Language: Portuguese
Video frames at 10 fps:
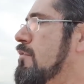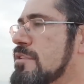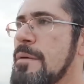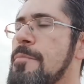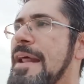
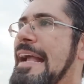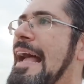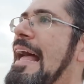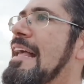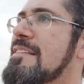Voltamos para
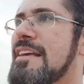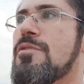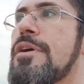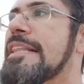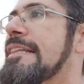casa,
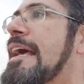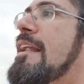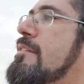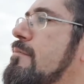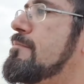cuida
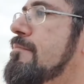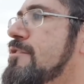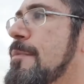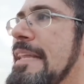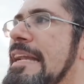dela
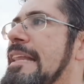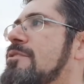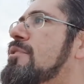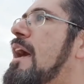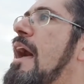de maneira
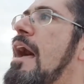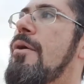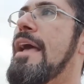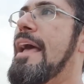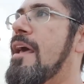
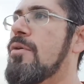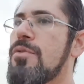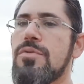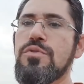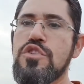natural, era
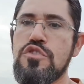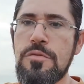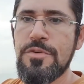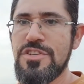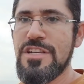o, o
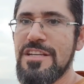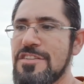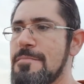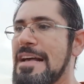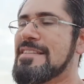sumo de,
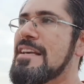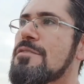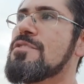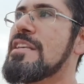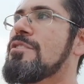de, maçã
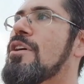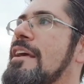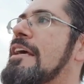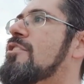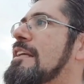com cenoura
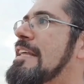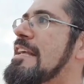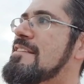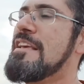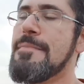que a dona
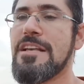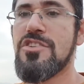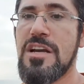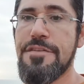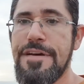Terezinha, minha
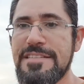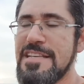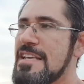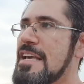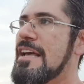sogra,
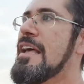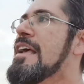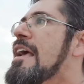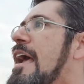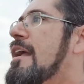fazia,
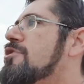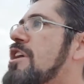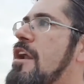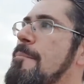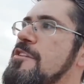era o
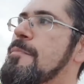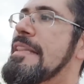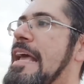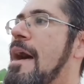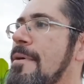xarope de
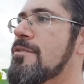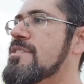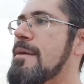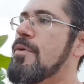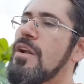beterraba com
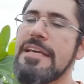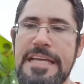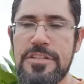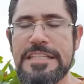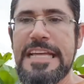cebola que
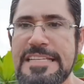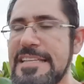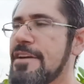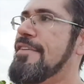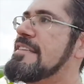a dona
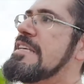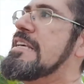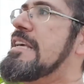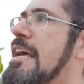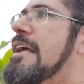Terezinha
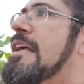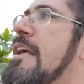fazia.